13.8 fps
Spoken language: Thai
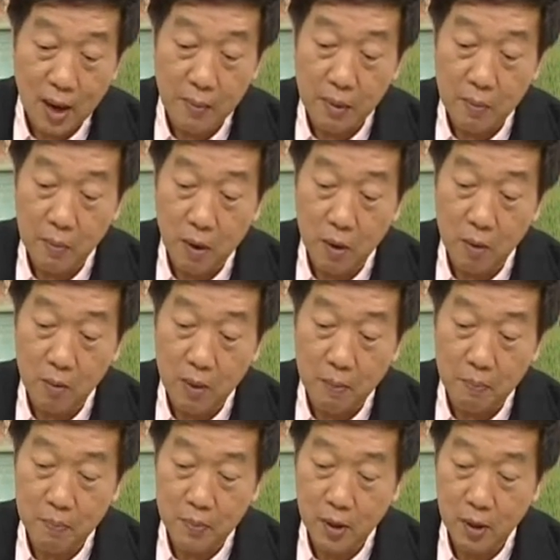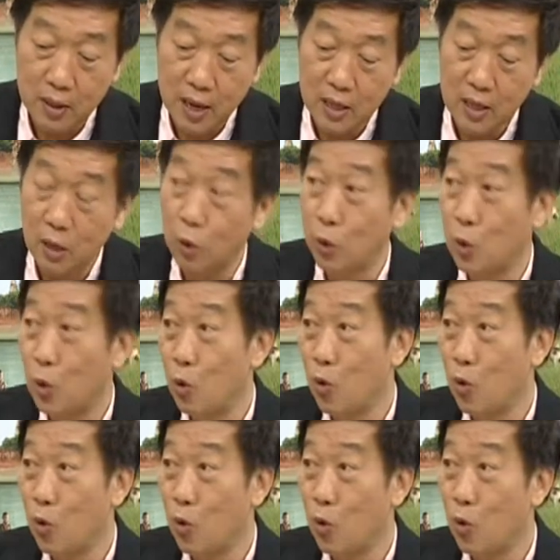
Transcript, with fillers: กลายเป็นมองแบบค่อนข้างจะดู